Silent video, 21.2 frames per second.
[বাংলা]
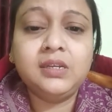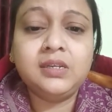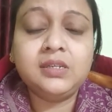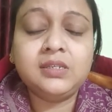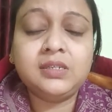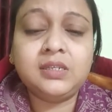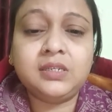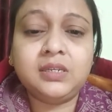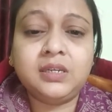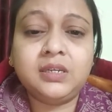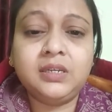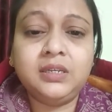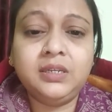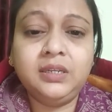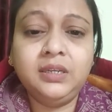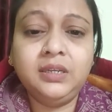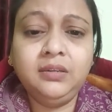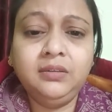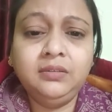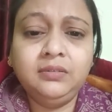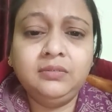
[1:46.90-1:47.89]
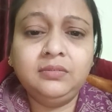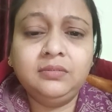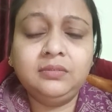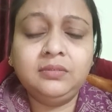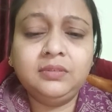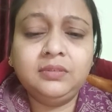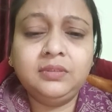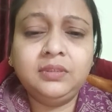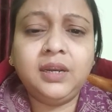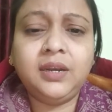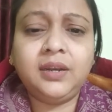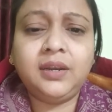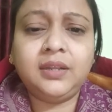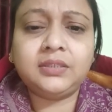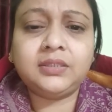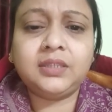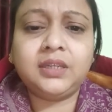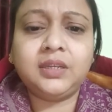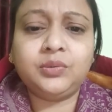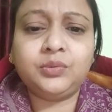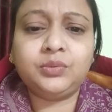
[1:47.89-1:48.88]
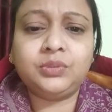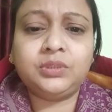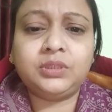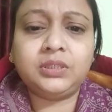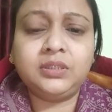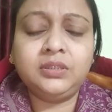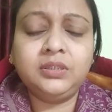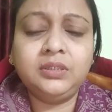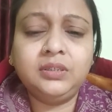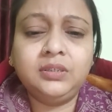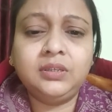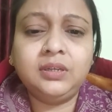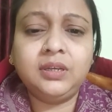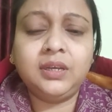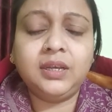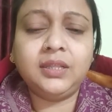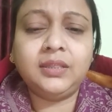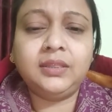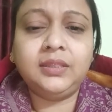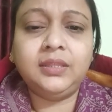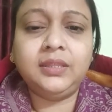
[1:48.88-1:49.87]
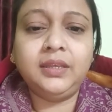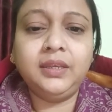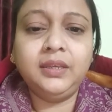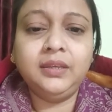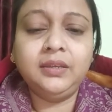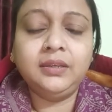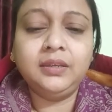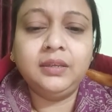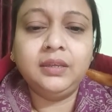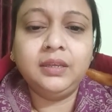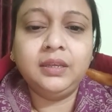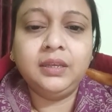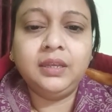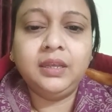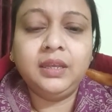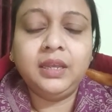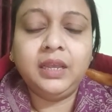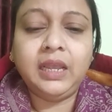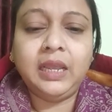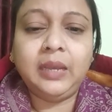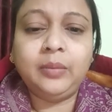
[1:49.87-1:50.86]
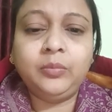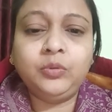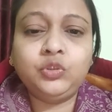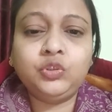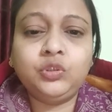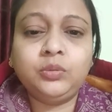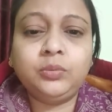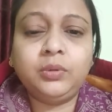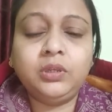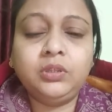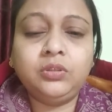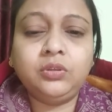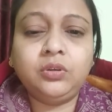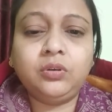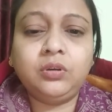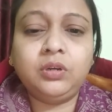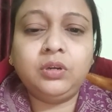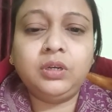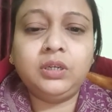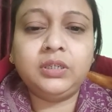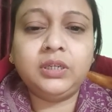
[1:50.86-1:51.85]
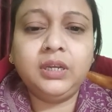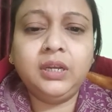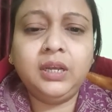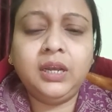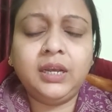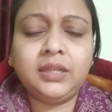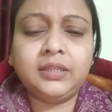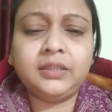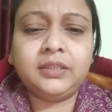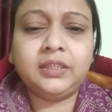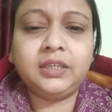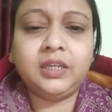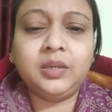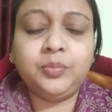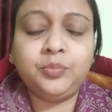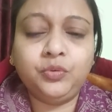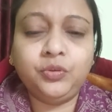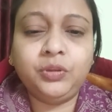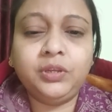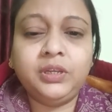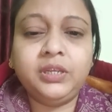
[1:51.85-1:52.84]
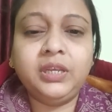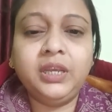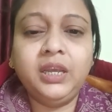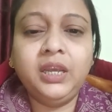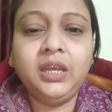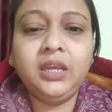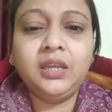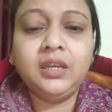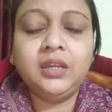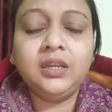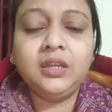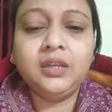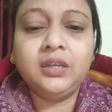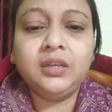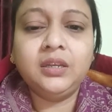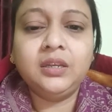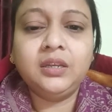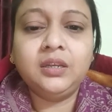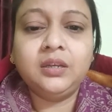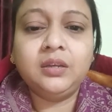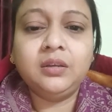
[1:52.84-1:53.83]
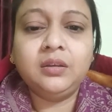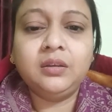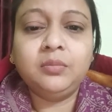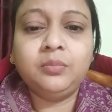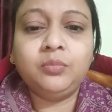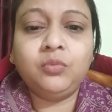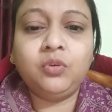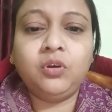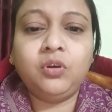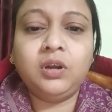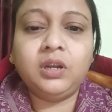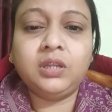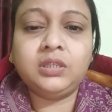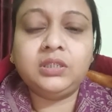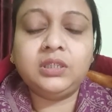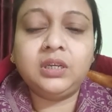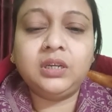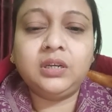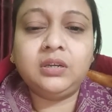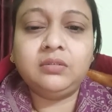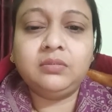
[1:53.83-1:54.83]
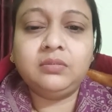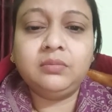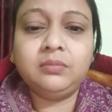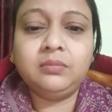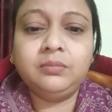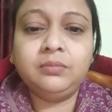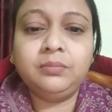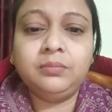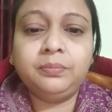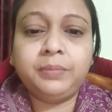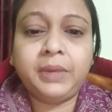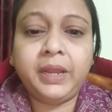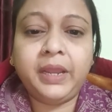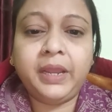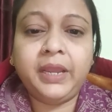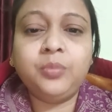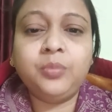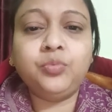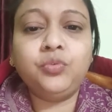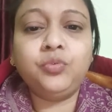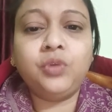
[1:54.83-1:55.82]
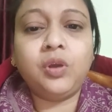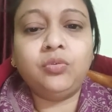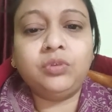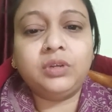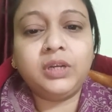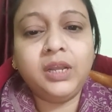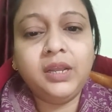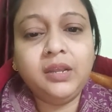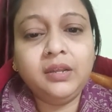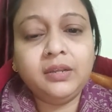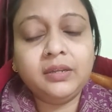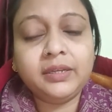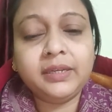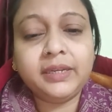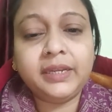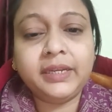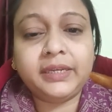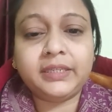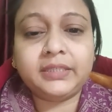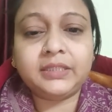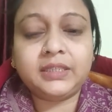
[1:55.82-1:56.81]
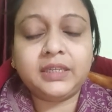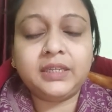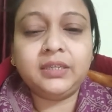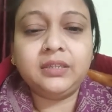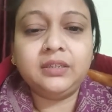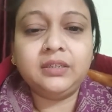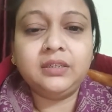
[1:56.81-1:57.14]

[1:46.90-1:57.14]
সেটা নিয়ে নাড়াচাড়া করছেন হাত দিয়ে এমন সময় তরোয়ালটা হাত থেকে পড়ে গিয়ে মহারাজার পায়ের বুড়ো আঙুলটা কেটে যায়